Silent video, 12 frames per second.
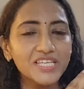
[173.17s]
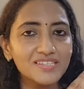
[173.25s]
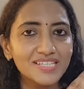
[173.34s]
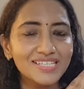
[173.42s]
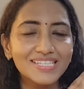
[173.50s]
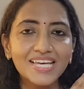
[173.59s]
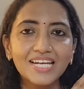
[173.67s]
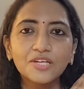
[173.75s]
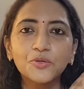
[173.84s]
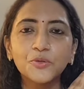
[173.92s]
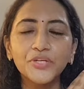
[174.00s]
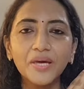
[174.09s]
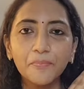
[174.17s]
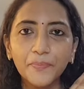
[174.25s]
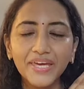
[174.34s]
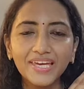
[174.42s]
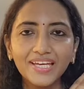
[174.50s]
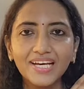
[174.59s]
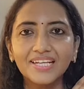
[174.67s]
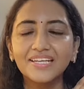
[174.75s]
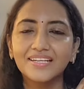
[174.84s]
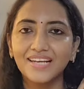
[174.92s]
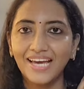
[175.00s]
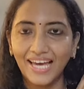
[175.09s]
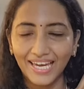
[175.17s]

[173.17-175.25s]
பீசஸ்ல இருக்கக்கூடிய பிங்க் கலர்